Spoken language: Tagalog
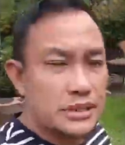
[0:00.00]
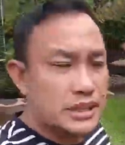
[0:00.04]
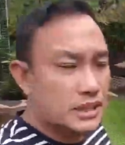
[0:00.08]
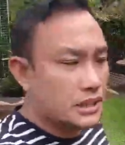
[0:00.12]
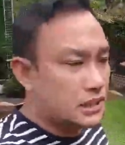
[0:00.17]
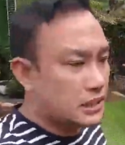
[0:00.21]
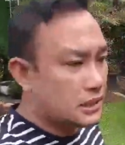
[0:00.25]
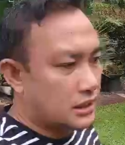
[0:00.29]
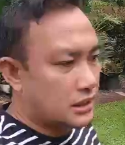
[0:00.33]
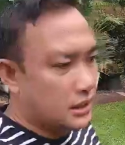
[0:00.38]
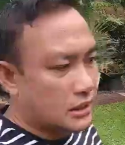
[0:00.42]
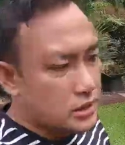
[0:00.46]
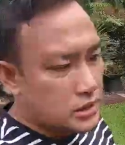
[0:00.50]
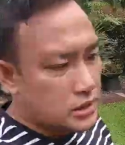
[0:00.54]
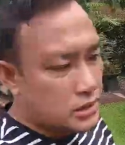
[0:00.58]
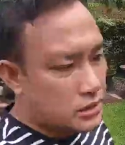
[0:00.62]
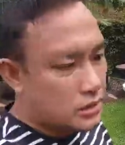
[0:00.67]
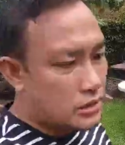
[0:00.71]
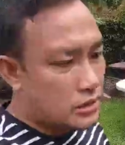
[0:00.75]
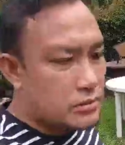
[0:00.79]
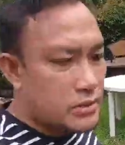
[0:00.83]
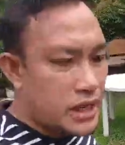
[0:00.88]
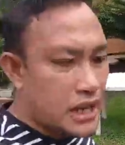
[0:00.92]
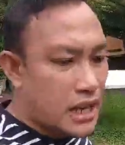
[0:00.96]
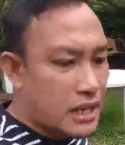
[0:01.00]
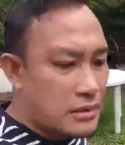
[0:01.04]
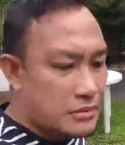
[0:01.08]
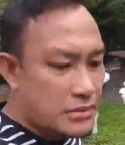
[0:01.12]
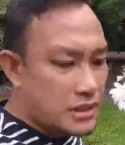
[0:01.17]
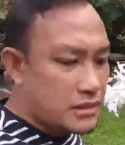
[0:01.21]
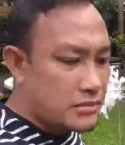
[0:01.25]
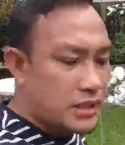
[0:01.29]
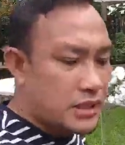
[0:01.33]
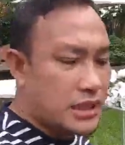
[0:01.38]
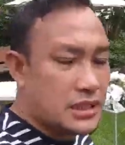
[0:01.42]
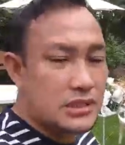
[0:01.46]
naman ng gusto kong
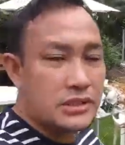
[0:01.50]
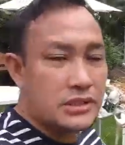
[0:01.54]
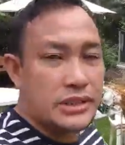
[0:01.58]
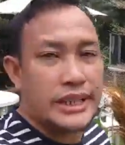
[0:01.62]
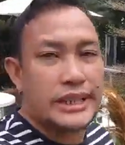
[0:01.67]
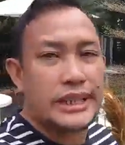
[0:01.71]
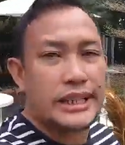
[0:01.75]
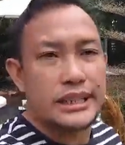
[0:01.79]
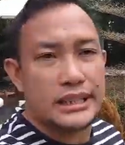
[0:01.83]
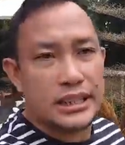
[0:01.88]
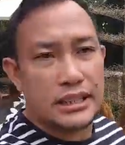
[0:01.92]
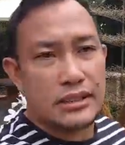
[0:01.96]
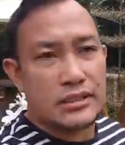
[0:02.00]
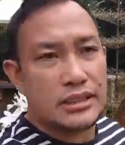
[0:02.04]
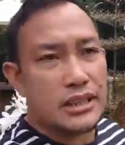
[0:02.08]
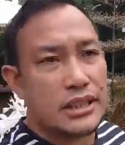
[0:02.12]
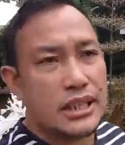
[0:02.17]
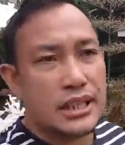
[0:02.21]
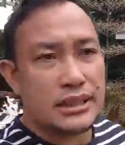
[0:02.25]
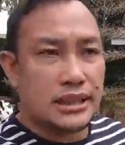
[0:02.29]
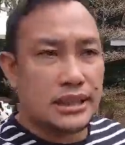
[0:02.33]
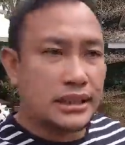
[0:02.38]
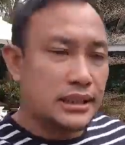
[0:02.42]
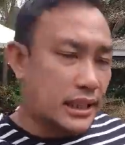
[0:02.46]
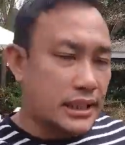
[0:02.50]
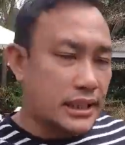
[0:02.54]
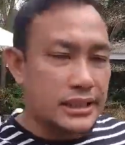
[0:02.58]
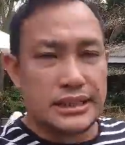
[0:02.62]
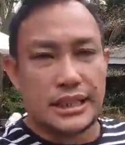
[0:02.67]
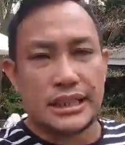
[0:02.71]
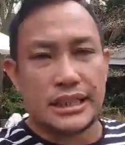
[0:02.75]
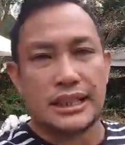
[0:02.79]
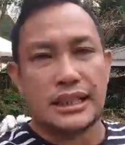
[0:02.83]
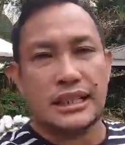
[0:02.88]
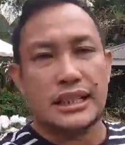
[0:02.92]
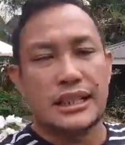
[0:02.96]
malaman mga suki na itanong na natin kay
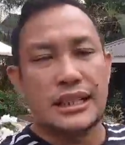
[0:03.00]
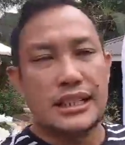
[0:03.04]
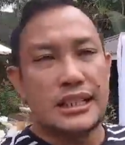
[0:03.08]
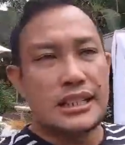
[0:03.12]
sir